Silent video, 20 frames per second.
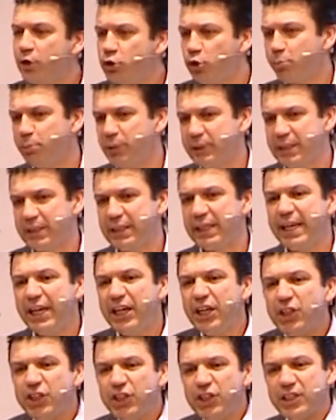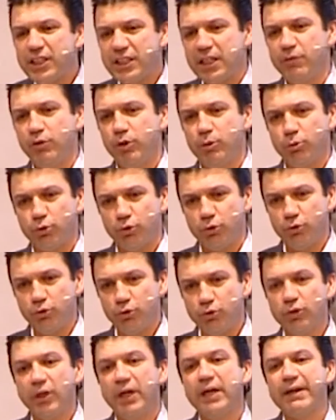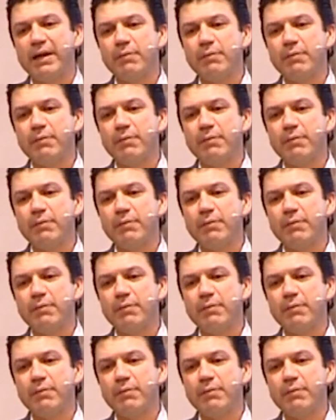Çok basit. İşinizi seviyor musunuz?